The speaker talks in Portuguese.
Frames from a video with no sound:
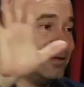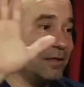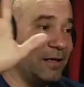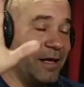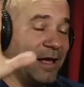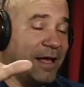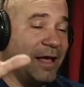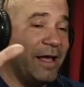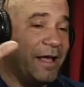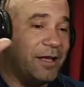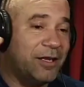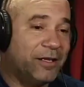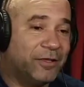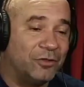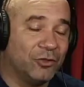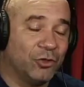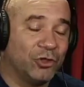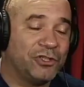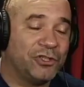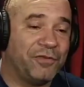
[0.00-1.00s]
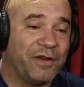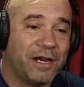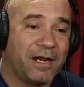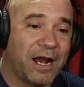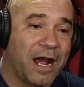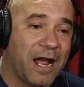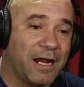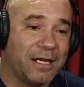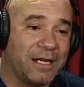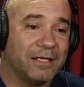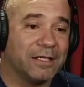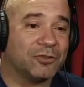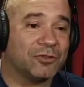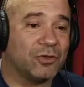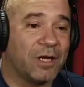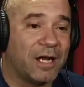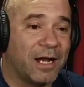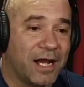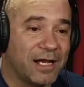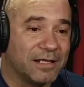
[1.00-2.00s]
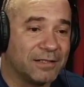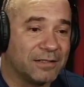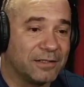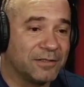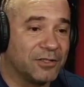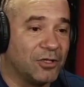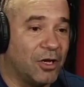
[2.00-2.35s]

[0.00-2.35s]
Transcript: é, notificar ali na sua casa assim,